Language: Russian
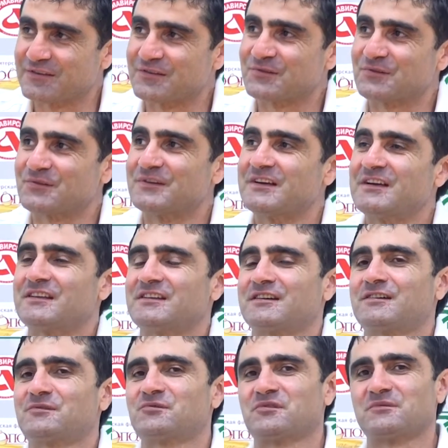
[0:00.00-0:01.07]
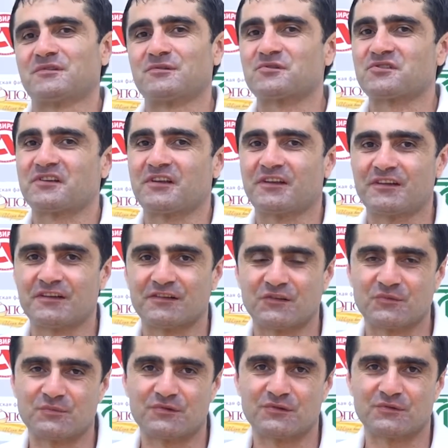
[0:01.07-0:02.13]
которого, на котором нарушение
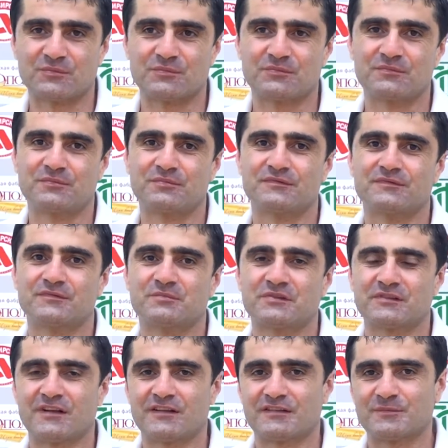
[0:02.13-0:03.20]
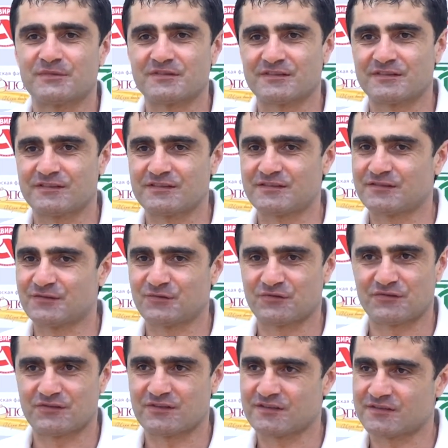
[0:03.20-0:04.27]
делают, бьет пенальти по статистике
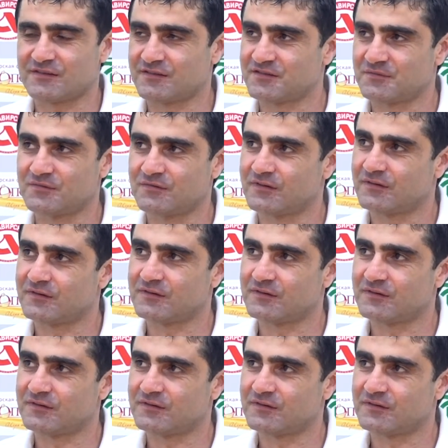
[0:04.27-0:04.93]
очень часто не забивает.